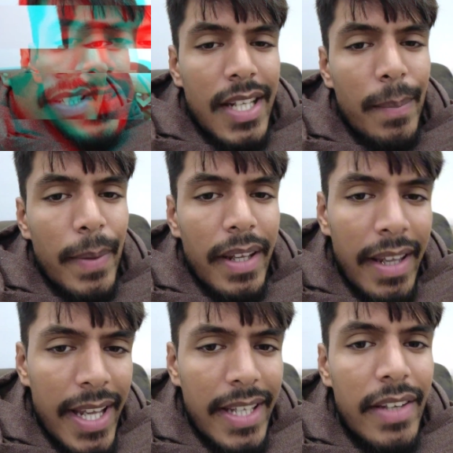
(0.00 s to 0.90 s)
सिर्फ
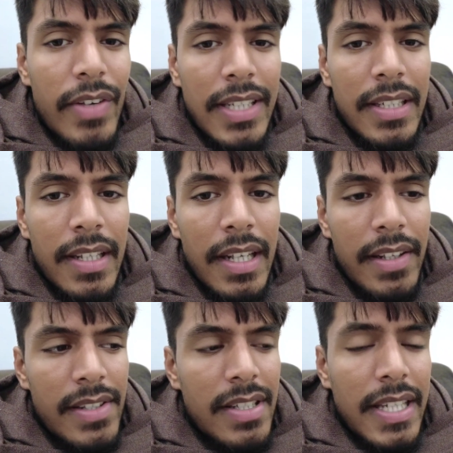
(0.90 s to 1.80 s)
एक ही व्यक्ति का
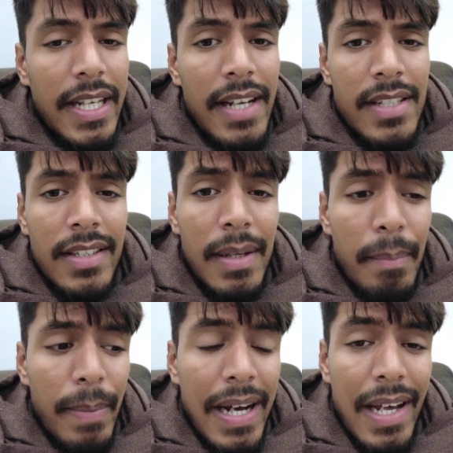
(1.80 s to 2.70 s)
रिएक्शन दिखाया जाता है
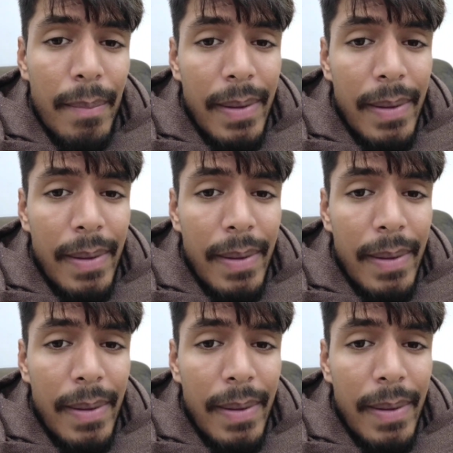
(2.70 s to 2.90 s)
बार